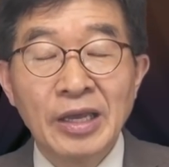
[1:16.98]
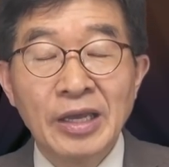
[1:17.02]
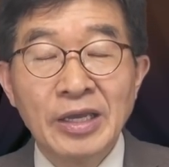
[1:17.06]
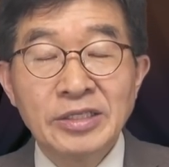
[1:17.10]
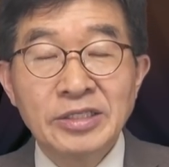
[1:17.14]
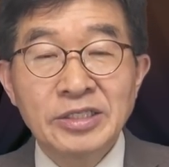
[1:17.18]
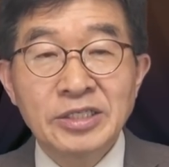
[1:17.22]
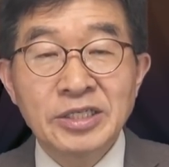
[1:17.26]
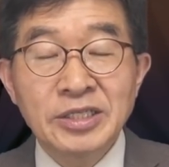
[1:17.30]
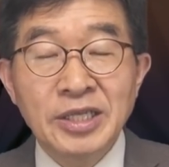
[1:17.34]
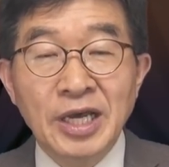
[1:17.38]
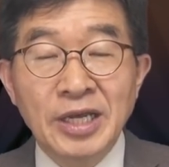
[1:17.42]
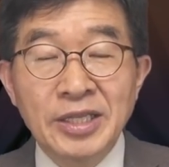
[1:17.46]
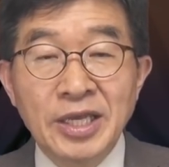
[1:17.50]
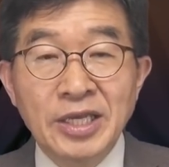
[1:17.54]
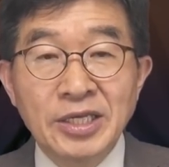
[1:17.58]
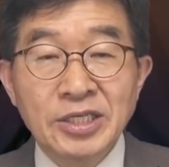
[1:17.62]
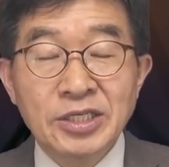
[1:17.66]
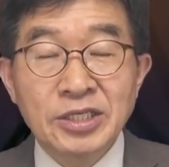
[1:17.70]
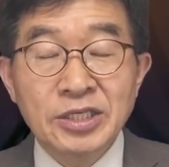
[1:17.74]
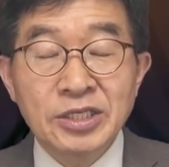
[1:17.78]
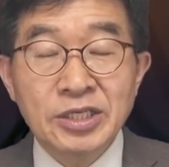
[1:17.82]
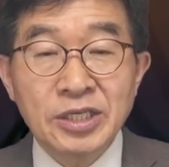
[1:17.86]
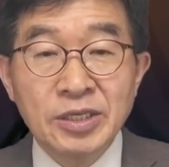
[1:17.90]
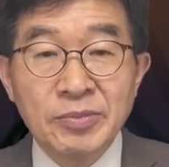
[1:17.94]
지난해
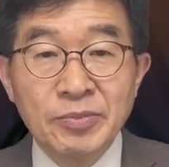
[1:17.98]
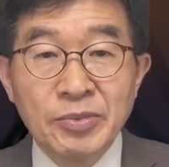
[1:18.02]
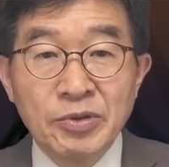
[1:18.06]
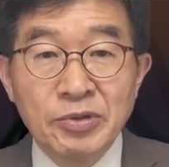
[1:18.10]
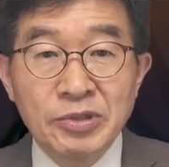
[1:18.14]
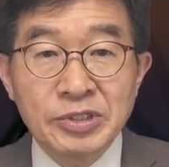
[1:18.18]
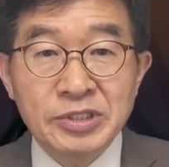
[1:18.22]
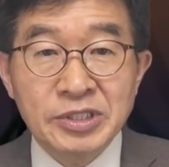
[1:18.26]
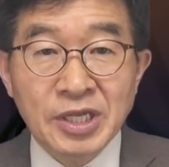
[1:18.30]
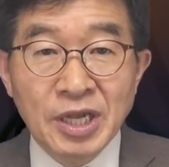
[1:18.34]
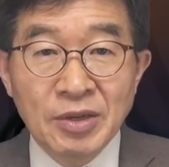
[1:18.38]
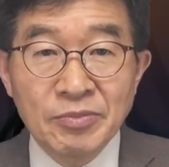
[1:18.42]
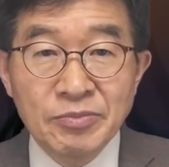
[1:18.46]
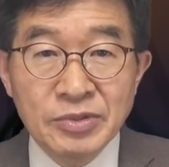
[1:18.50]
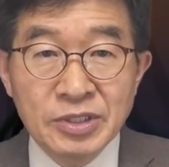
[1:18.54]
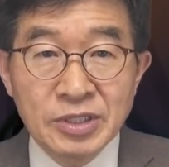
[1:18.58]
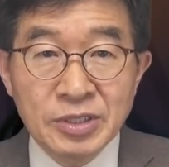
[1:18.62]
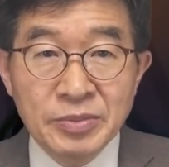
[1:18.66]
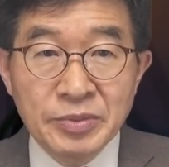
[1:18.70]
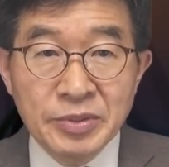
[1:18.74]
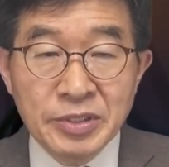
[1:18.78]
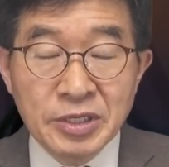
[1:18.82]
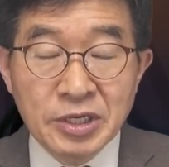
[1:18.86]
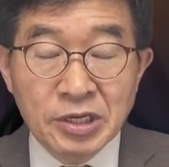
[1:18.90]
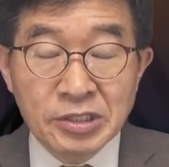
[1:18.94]
12월
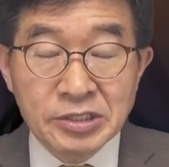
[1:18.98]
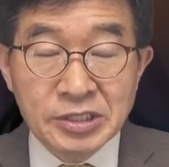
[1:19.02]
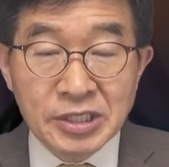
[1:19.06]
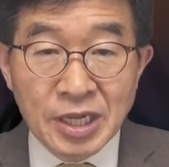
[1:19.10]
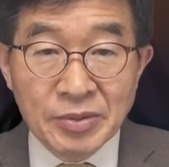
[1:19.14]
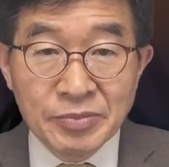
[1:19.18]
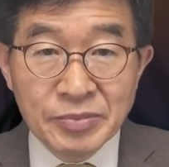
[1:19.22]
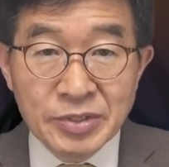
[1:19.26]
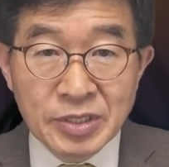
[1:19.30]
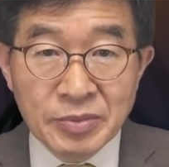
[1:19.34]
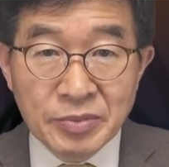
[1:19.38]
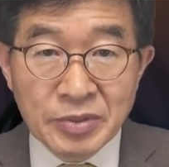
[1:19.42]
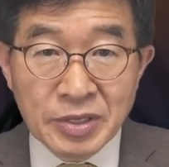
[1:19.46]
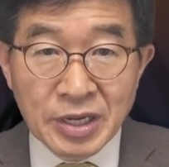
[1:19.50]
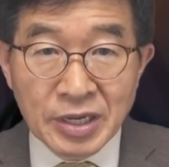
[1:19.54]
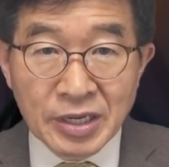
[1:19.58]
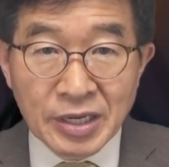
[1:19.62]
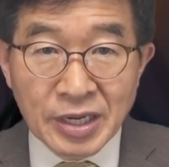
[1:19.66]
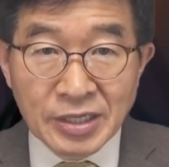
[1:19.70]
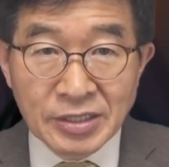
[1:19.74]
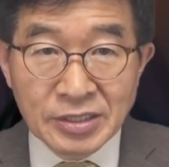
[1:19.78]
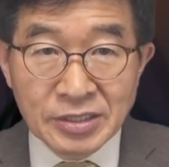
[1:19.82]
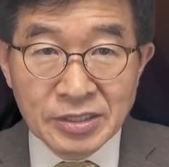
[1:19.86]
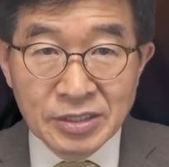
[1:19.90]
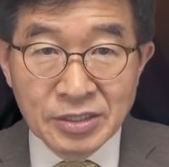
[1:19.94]
30일과 30일
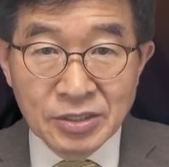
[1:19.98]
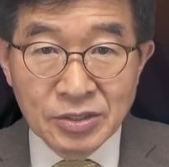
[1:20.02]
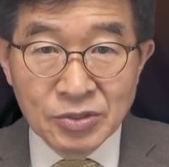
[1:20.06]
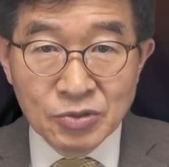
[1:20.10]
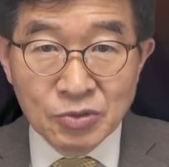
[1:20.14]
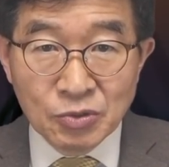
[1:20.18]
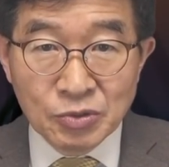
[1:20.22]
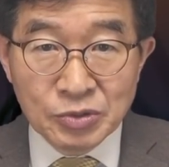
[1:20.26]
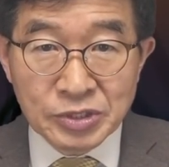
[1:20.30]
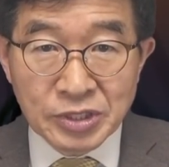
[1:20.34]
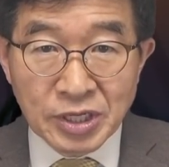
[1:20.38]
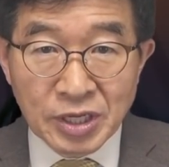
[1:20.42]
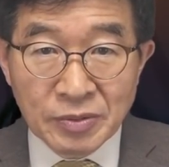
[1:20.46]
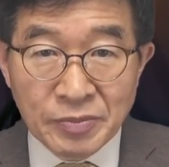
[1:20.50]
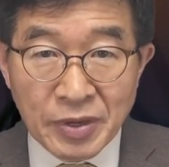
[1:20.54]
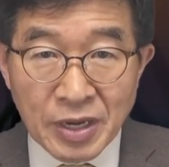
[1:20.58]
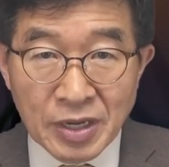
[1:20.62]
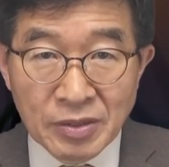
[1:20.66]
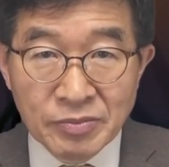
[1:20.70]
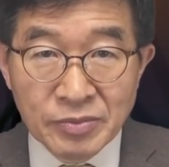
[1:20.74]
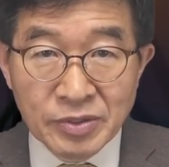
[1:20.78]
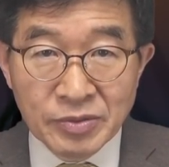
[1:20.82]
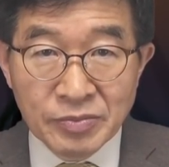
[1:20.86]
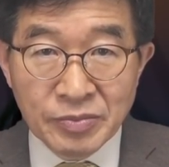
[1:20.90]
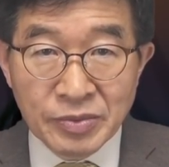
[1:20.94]
같은 조사
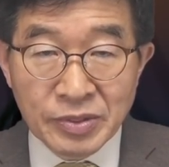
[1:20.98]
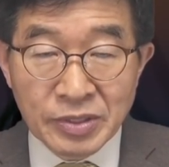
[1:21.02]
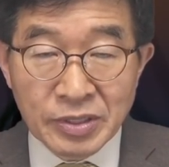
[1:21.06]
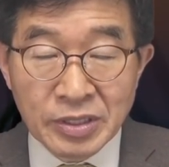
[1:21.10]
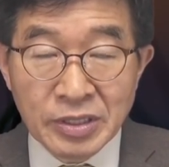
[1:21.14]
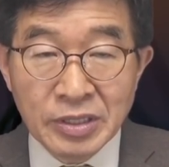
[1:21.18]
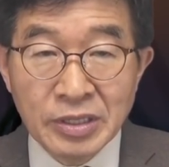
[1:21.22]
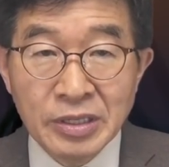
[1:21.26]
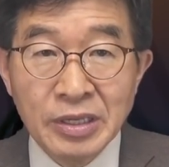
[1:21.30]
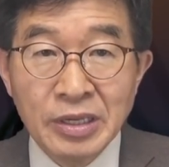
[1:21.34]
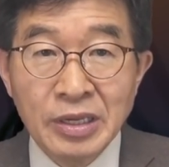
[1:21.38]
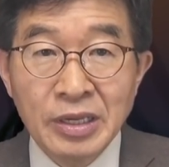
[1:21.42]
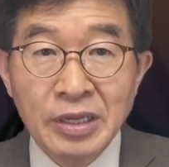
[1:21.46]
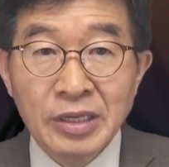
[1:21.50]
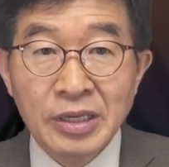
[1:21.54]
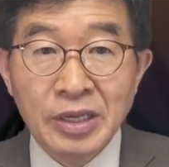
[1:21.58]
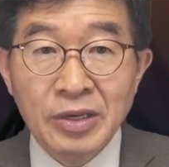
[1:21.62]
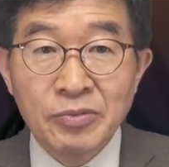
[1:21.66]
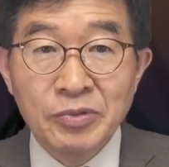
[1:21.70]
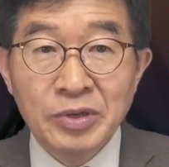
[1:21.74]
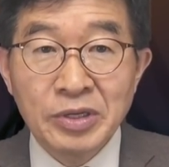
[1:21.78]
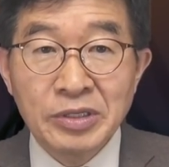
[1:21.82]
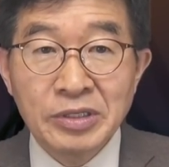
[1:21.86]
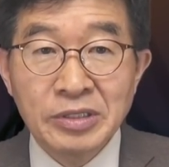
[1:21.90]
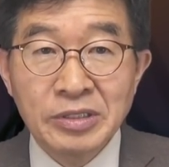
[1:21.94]
방법이
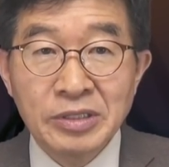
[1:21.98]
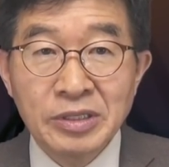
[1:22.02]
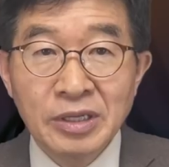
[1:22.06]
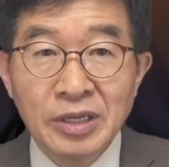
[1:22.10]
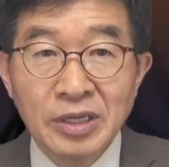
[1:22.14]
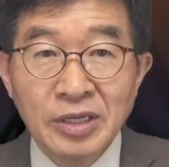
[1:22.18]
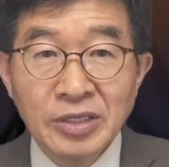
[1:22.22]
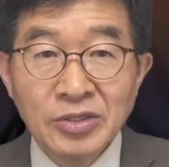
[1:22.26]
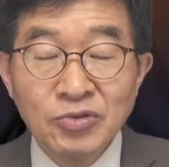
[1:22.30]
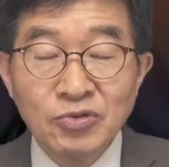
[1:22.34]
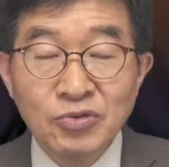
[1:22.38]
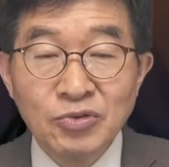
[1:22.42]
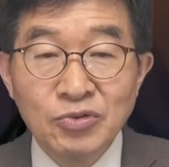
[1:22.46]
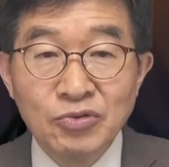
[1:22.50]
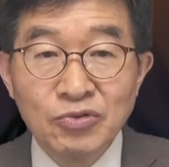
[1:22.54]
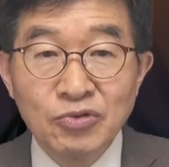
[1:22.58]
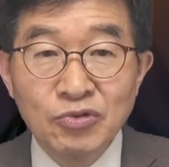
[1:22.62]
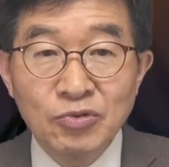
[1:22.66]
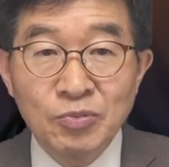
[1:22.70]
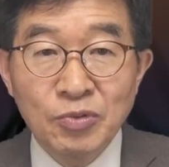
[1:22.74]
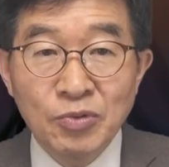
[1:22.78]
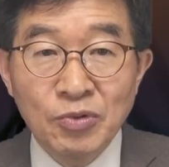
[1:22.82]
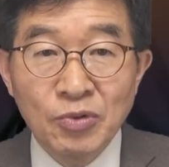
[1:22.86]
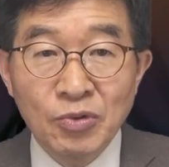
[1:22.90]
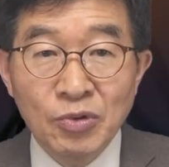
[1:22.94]
경우에는 윤
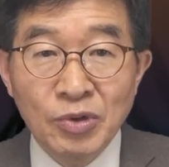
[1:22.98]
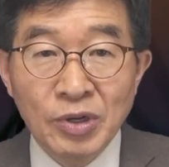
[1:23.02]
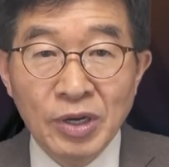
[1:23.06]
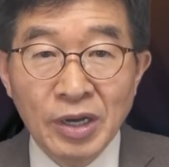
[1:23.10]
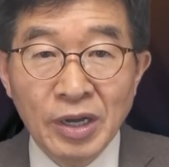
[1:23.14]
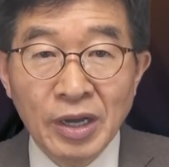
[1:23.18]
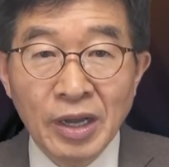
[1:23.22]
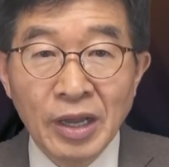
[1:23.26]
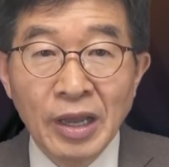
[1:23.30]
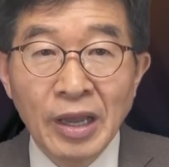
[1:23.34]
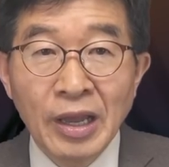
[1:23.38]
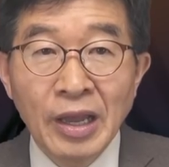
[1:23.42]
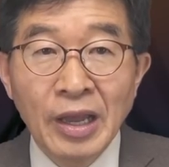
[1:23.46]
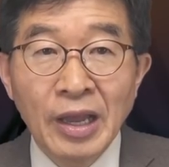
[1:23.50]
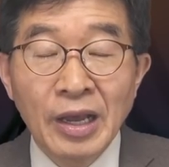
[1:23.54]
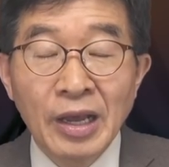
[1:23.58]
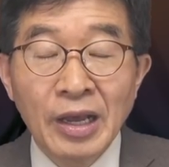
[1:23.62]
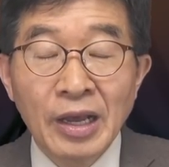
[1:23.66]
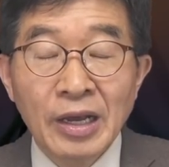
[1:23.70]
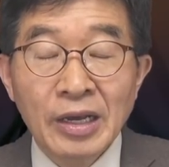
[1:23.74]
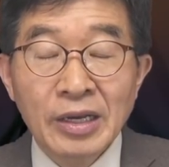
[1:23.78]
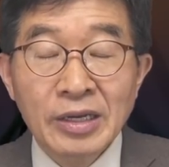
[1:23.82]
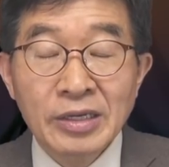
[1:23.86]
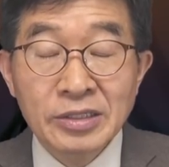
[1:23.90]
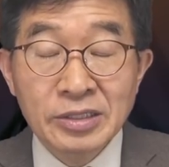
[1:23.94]
후보가
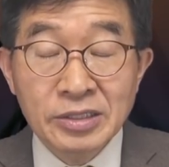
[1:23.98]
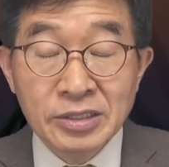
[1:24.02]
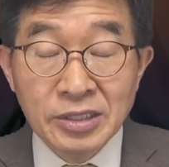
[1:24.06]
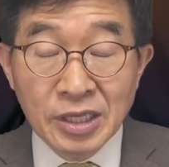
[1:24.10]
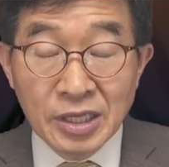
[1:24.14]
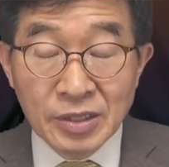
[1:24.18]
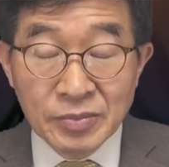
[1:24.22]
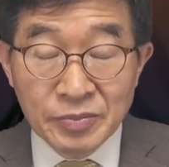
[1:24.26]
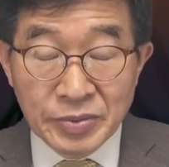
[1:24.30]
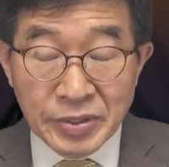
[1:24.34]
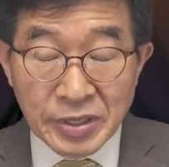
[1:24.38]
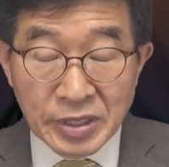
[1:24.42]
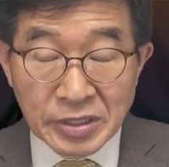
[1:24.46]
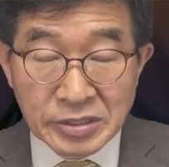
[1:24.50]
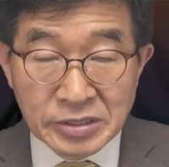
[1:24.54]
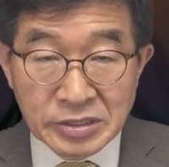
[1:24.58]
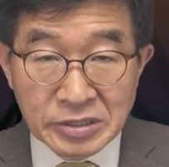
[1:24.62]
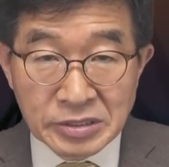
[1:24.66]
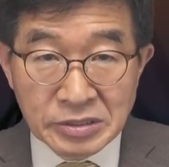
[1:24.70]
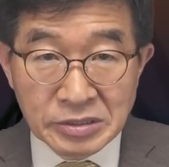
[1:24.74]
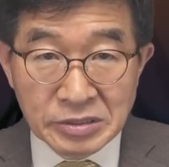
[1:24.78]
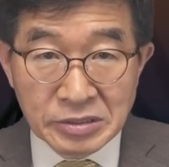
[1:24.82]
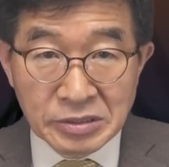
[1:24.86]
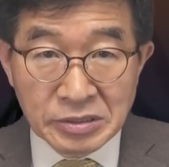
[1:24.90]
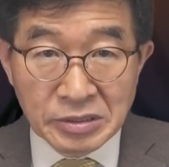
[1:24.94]
그때에
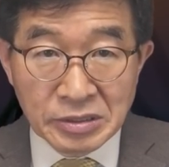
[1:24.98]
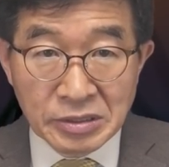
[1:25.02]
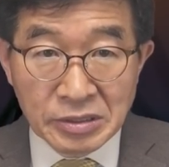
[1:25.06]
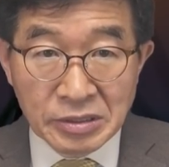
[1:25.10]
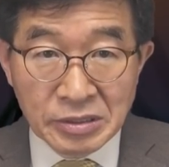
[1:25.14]
비해서